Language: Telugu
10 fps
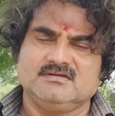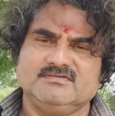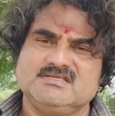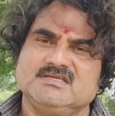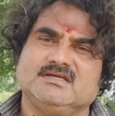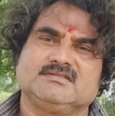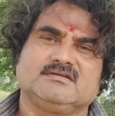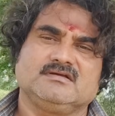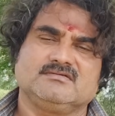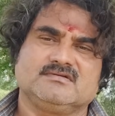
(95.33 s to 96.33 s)
ఆ
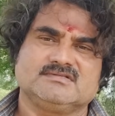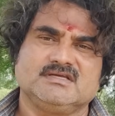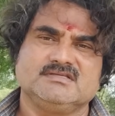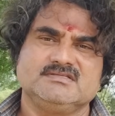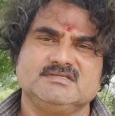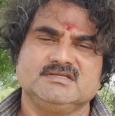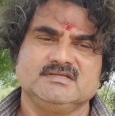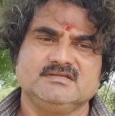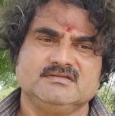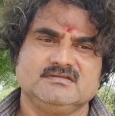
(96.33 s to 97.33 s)
విజయయాత్ర కొనసాగించి
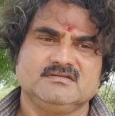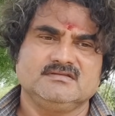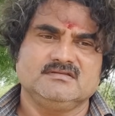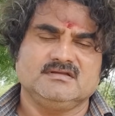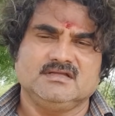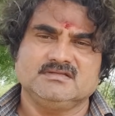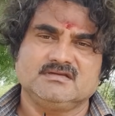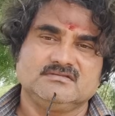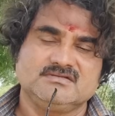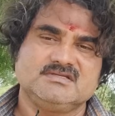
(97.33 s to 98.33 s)

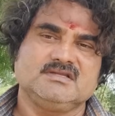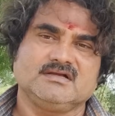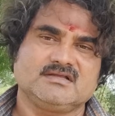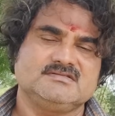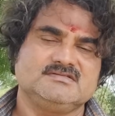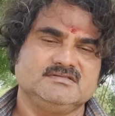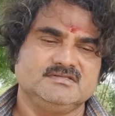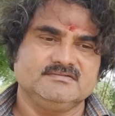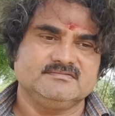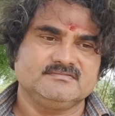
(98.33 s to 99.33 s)
అందరి దృష్టిని
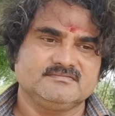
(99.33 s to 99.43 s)
ఆకర్షించింది